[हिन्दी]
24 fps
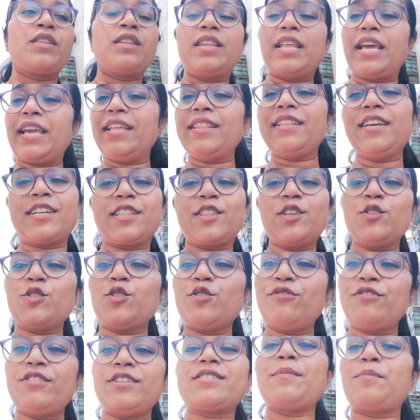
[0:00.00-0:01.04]
नहीं दिखती
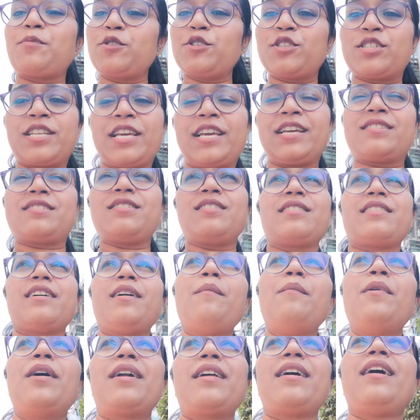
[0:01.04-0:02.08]
तो फिर सब कुछ ठीक चलता
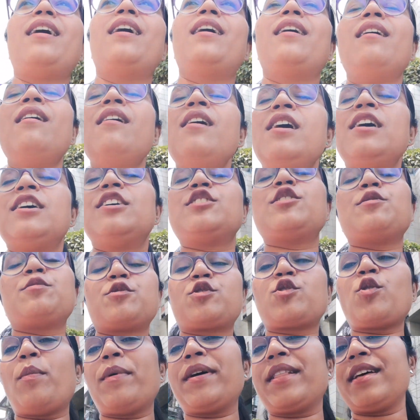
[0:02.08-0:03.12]
है बट हाँ जब
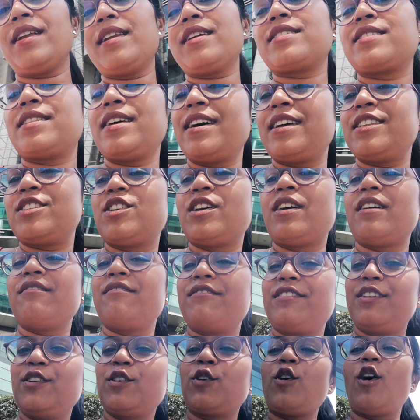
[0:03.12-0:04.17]
उसको पता लगता है अच्छा
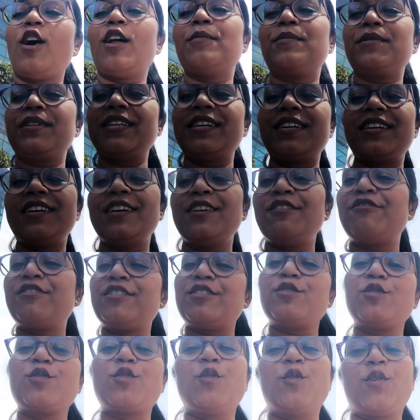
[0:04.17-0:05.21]
वीडियो कॉल पे दिख गई
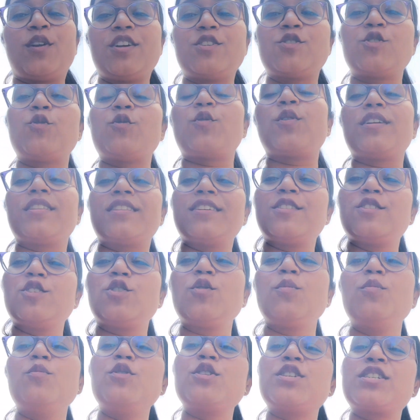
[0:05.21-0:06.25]
फिर वो रोना शुरू कर देती है
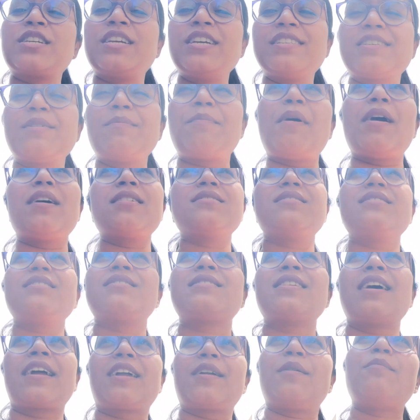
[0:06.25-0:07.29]
तो मुश्किल से पाँच
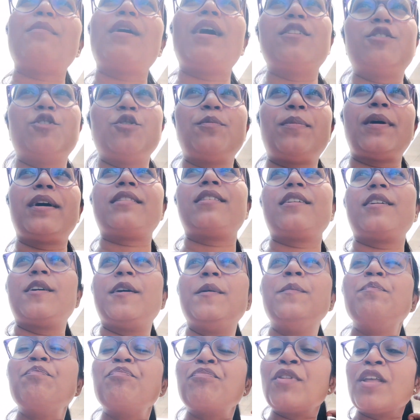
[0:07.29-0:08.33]
दस सेकेंड बात हो पाती
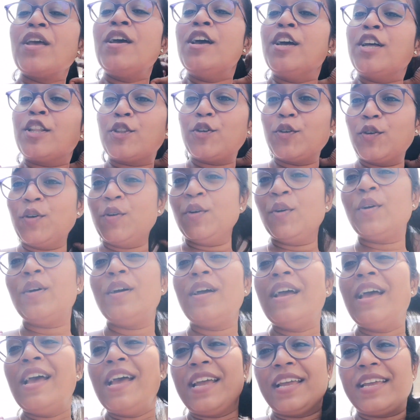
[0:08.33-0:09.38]
है तो
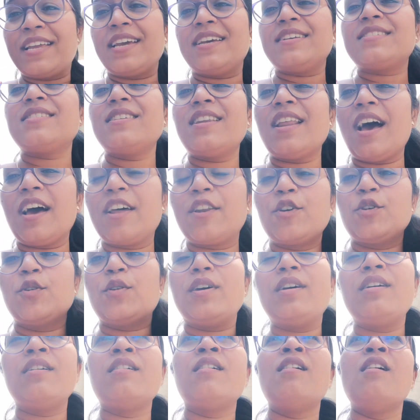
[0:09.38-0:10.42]
ये सिनारियो
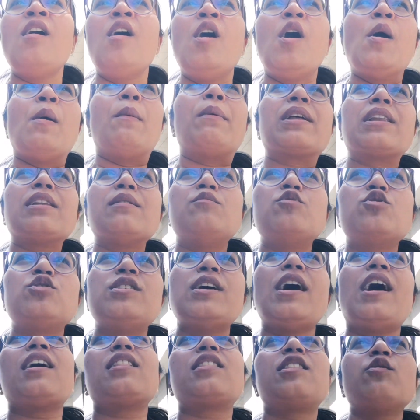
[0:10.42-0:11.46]
है मतलब मुझे
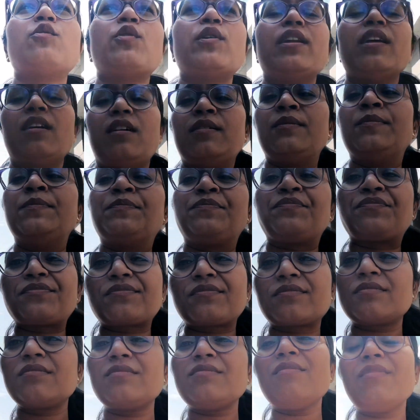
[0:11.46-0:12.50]
आते हुए ना
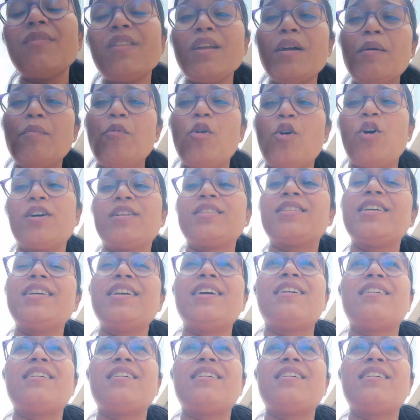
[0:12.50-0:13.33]
बहुत ही